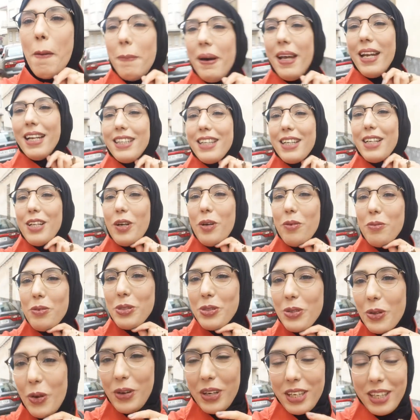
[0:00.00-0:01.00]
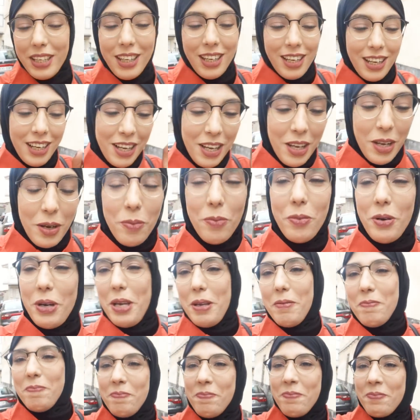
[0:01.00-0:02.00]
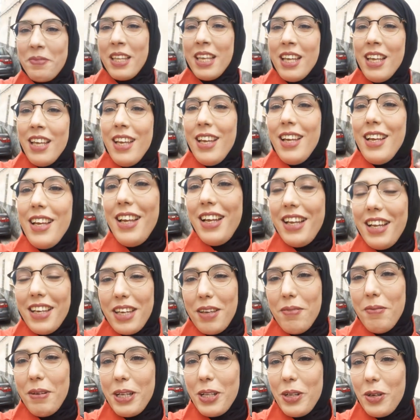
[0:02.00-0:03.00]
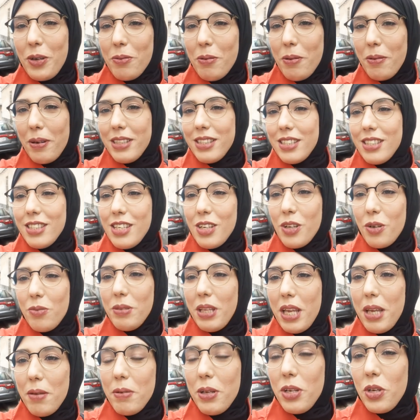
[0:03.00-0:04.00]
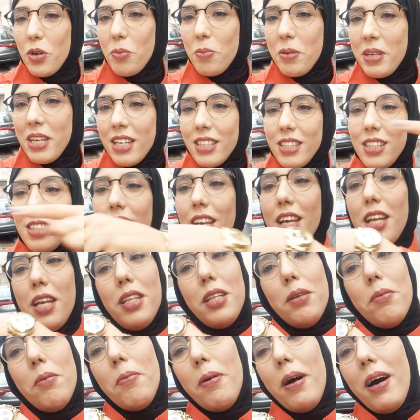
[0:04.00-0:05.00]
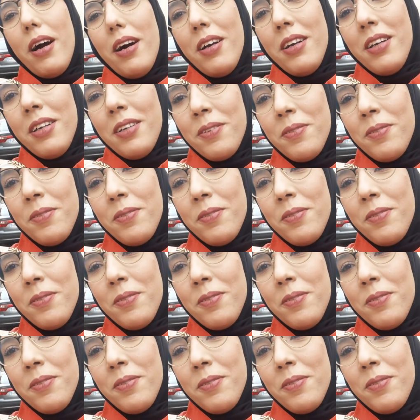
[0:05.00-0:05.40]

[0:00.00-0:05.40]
بحال درت لكم ستوري مهم كما قلت لكم غنبقى نسجل لكم دائما يومياتي انا دابا مع